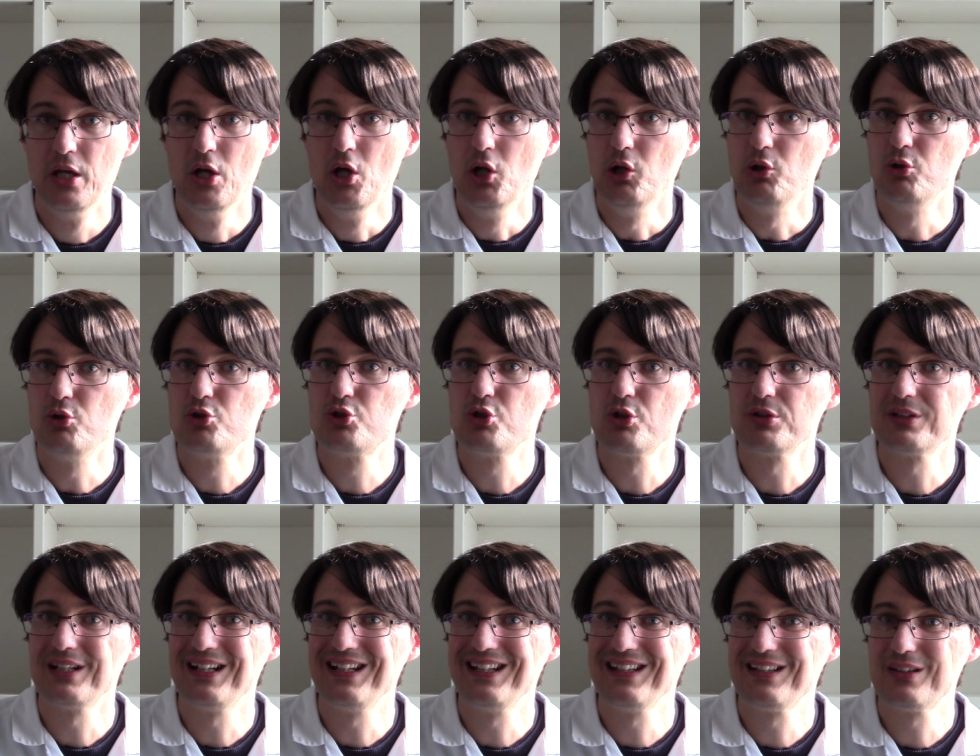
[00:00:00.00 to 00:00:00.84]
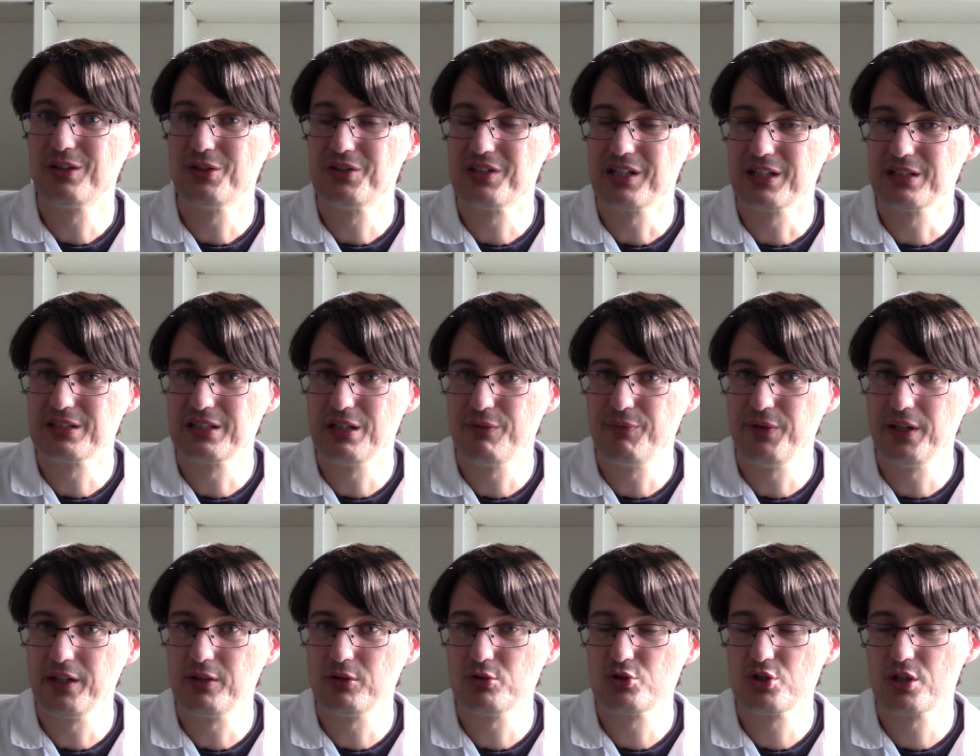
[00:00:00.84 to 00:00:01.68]
Le journaliste
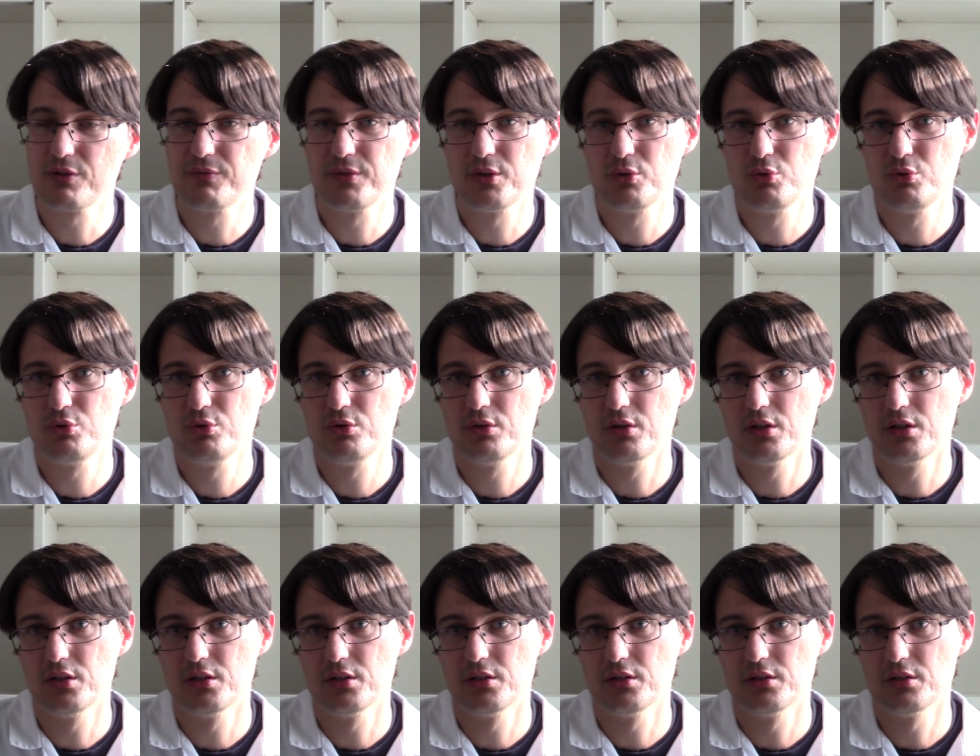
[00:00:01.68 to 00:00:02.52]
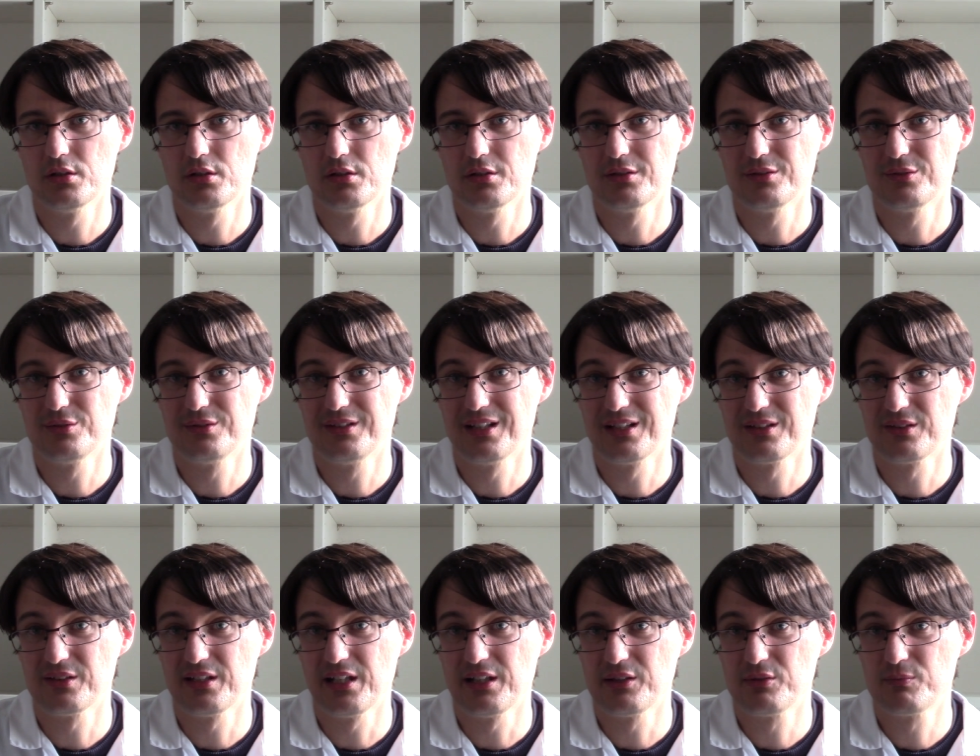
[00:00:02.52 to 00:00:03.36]
scientifique que j'avais eu euh,
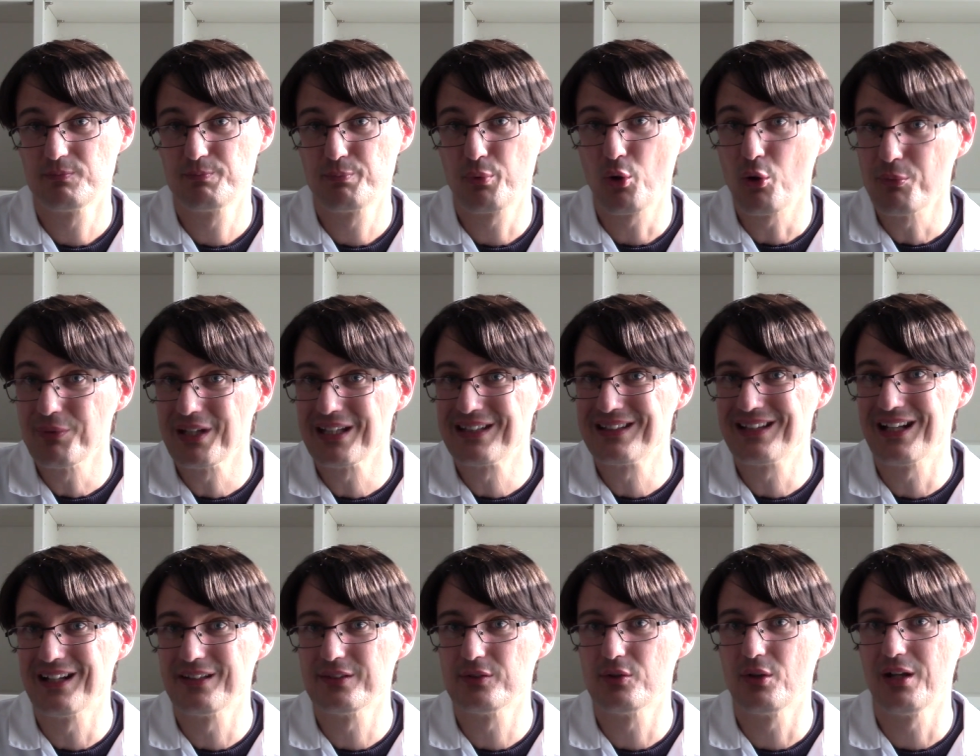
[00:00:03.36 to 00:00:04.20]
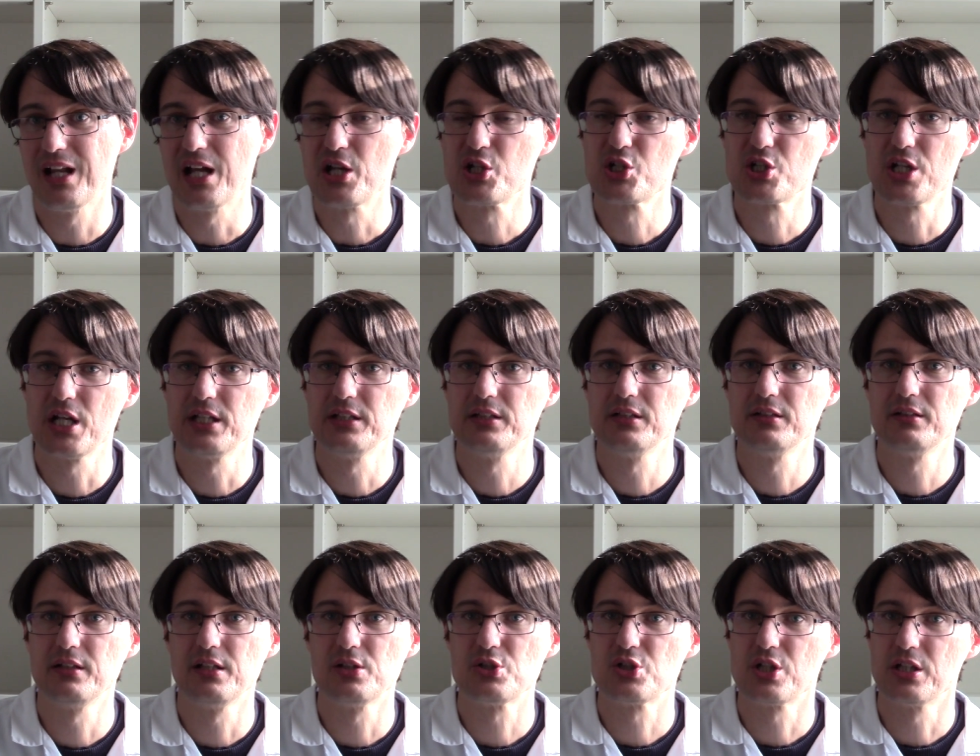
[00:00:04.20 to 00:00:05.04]
dans les premiers temps de la
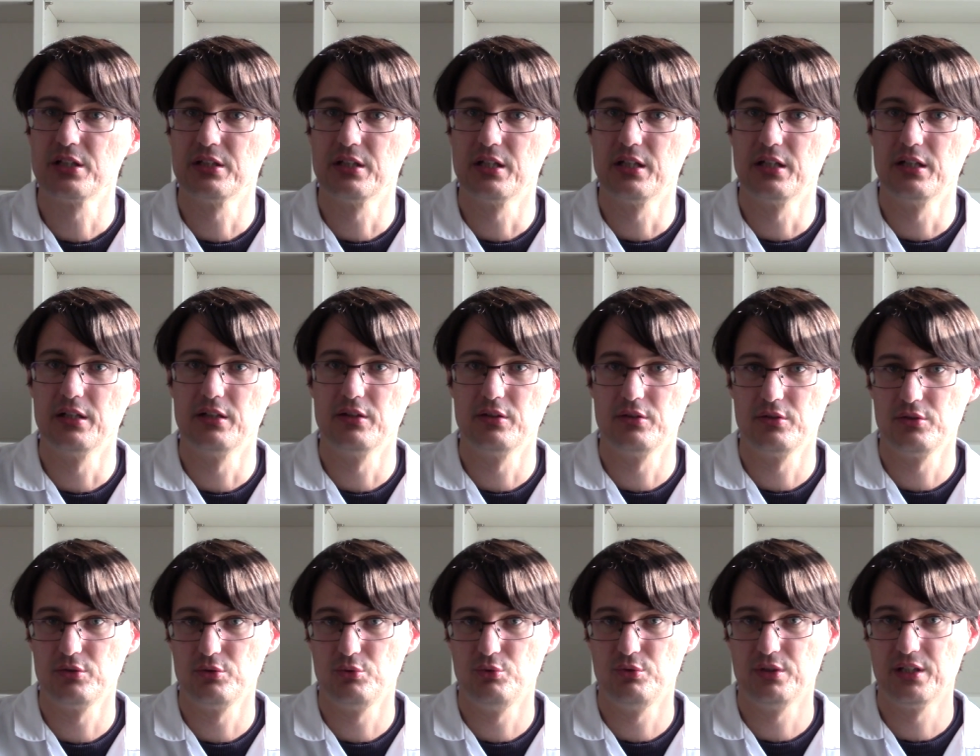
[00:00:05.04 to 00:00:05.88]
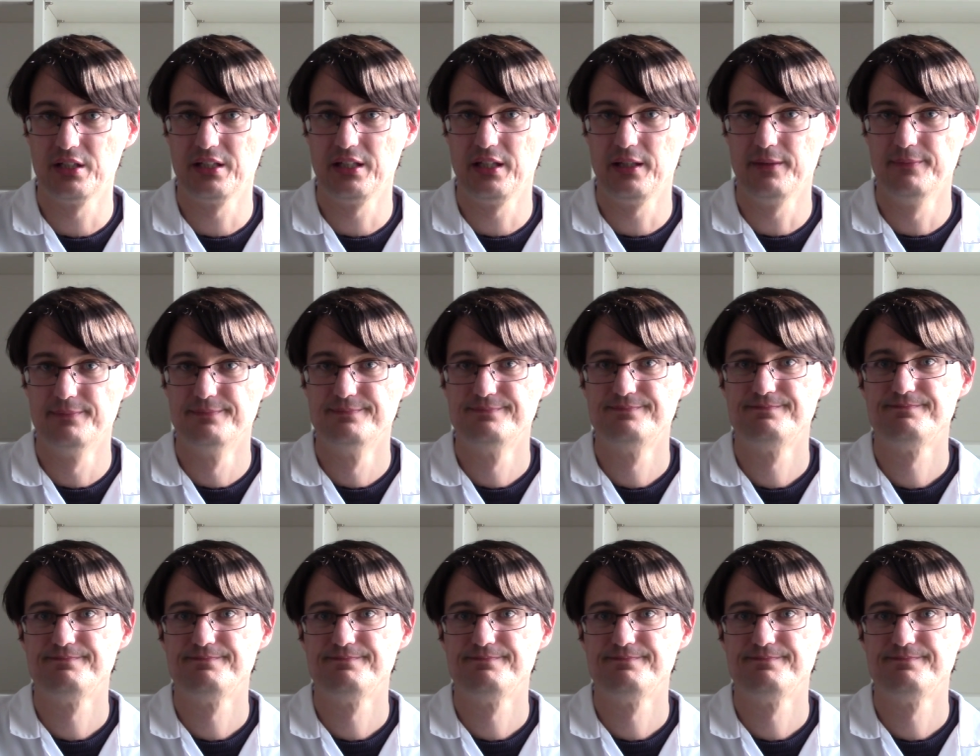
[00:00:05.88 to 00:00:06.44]
chaîne, la chaîne a une année,